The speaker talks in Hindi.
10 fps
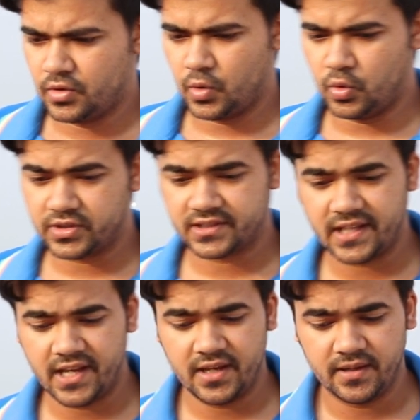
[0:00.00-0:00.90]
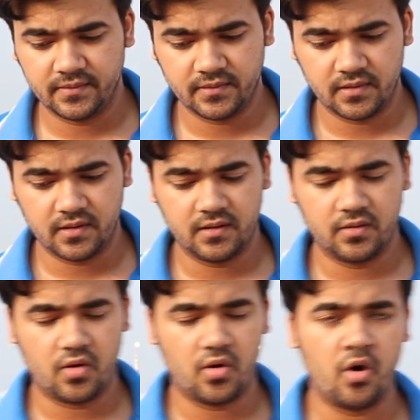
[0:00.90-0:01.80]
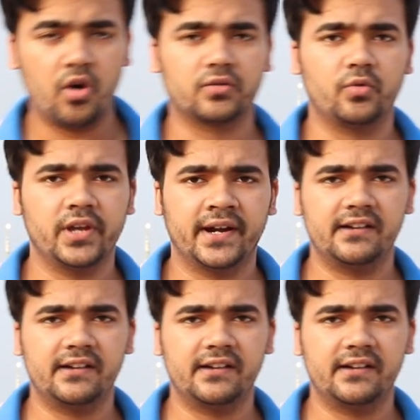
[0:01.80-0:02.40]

तो हो सकता है और कोई